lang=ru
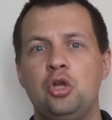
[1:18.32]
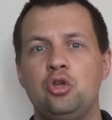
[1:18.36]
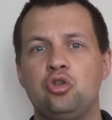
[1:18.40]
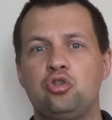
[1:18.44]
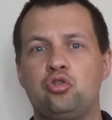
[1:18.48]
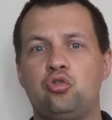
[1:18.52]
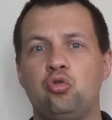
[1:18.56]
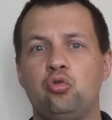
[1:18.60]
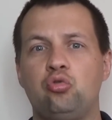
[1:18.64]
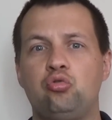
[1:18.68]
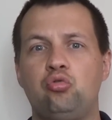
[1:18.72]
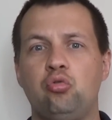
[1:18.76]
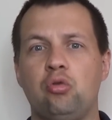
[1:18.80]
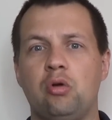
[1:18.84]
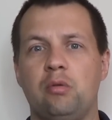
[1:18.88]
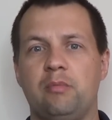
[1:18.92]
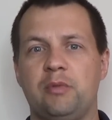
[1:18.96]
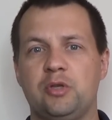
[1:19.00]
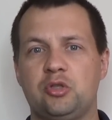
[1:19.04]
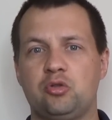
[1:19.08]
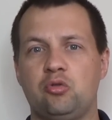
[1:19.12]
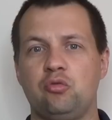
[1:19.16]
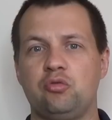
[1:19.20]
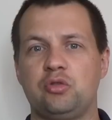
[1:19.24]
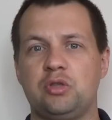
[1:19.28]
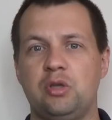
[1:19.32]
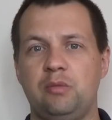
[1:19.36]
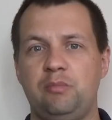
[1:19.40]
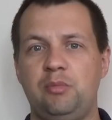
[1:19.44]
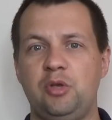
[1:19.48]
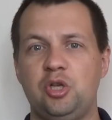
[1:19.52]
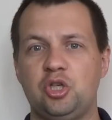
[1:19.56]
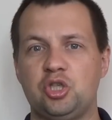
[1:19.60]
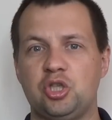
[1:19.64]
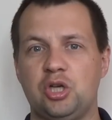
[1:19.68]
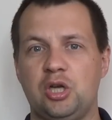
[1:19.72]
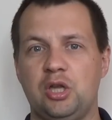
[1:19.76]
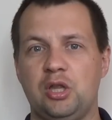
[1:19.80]
структура московской
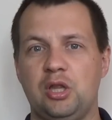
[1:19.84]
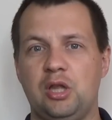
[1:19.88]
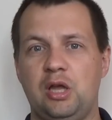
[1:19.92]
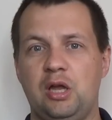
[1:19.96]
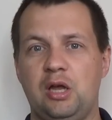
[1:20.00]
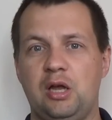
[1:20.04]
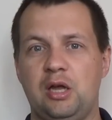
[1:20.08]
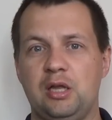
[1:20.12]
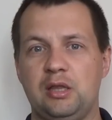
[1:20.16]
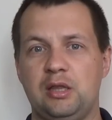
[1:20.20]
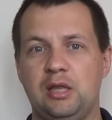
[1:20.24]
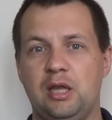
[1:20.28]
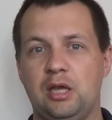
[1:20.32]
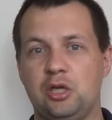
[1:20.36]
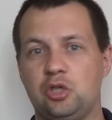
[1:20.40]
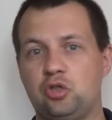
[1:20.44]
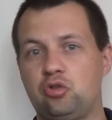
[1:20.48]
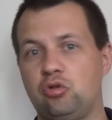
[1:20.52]
биржи, она одна.